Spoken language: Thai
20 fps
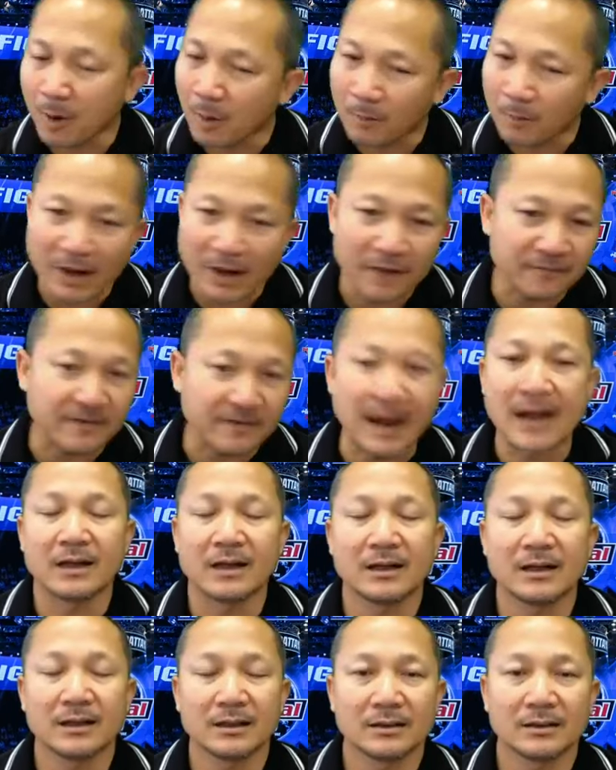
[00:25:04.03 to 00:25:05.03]
มไม่ฟัง
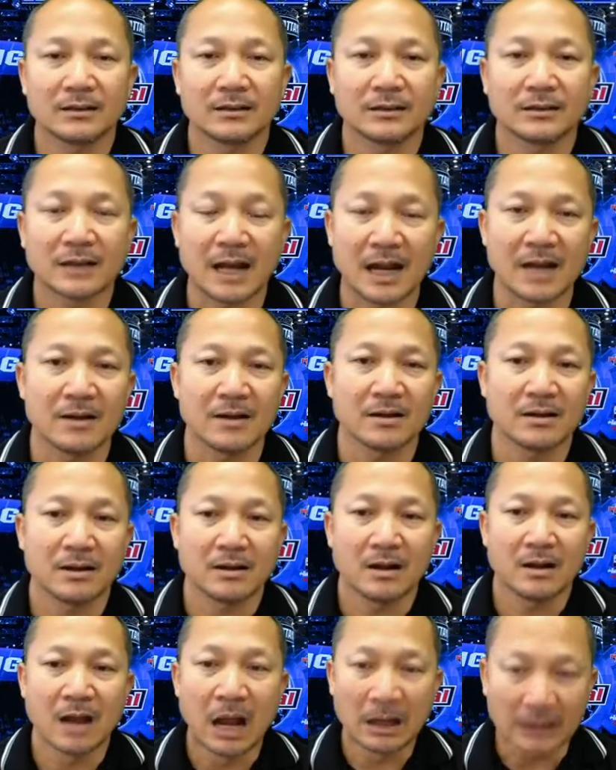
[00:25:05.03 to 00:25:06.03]
นะ
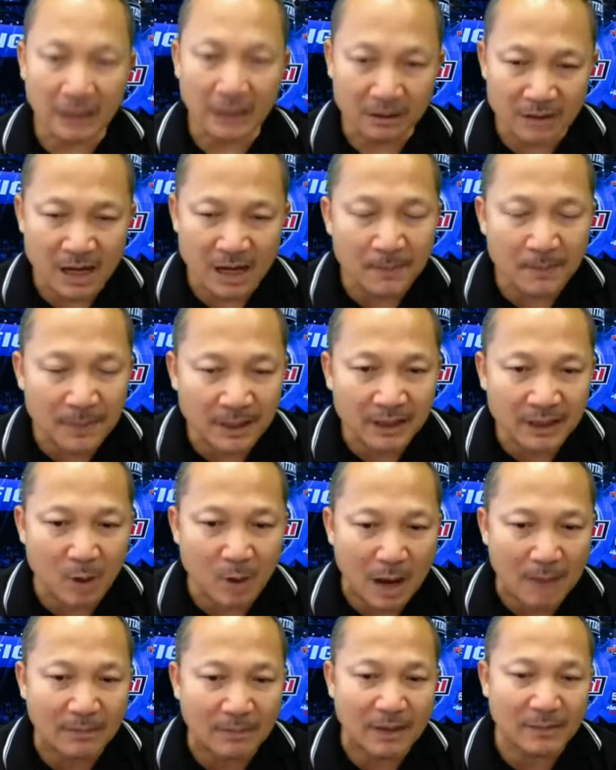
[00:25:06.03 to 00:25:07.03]
ถือว่าเป็นควา
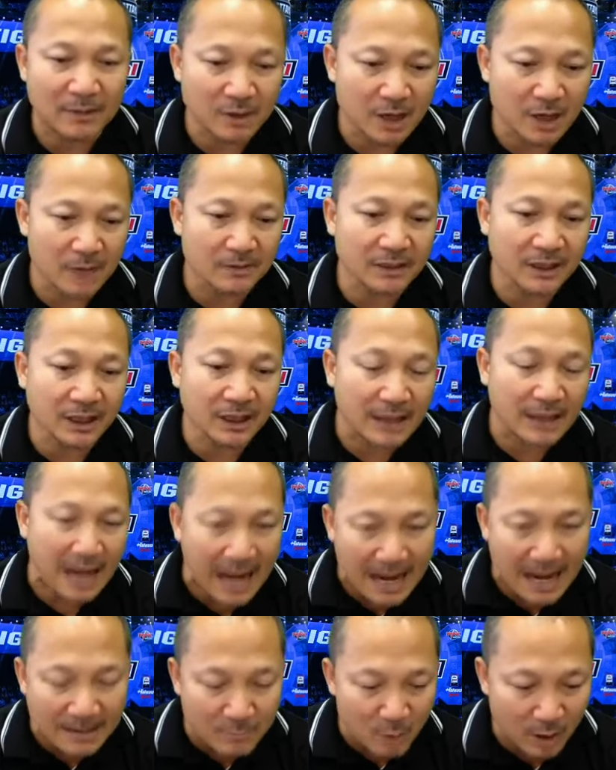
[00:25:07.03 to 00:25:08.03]
มรับผิดชอบที่ค่า
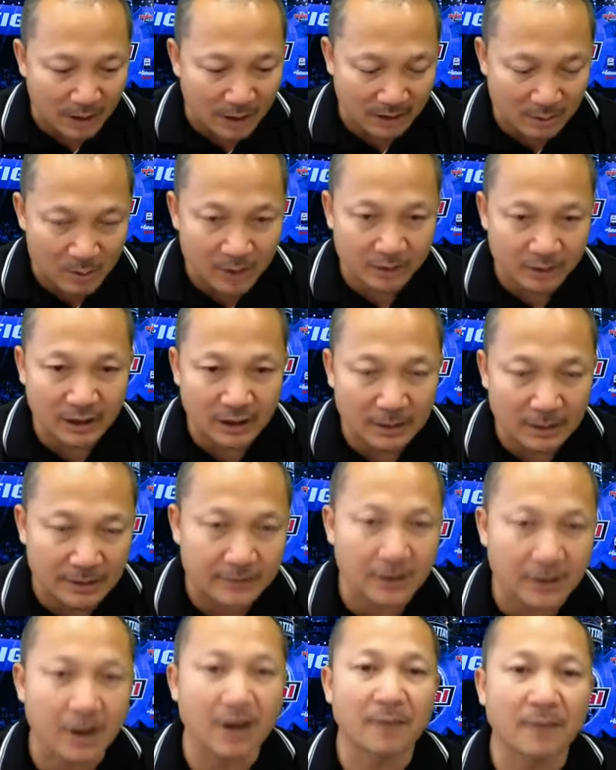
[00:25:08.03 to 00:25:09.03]
ยมวยกับนักมวยต้องรับผิดช
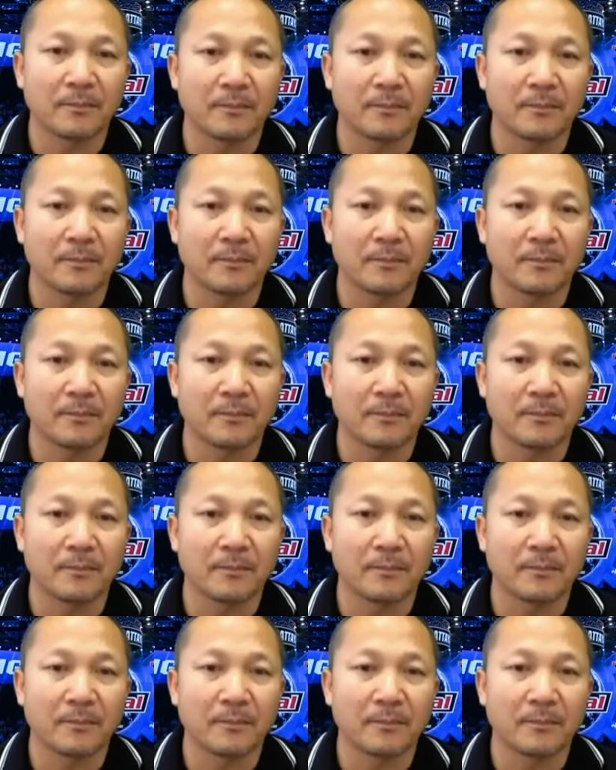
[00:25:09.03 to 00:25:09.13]
อบ